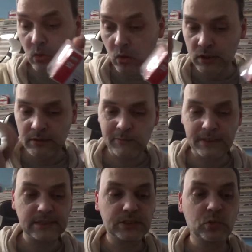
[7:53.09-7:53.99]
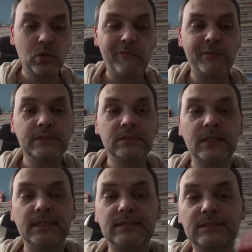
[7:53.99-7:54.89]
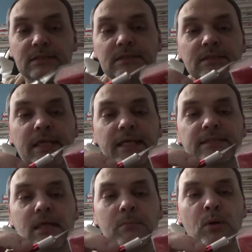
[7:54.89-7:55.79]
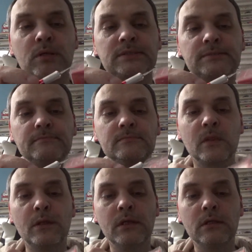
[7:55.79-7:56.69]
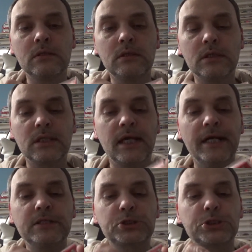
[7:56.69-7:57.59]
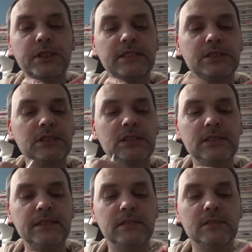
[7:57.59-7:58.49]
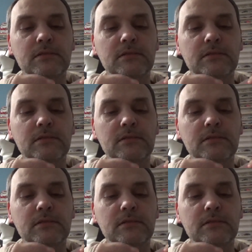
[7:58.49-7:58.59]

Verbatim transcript: Und was ich cool finde, es ist in so einer Extra-Box. Keine schlechte Idee.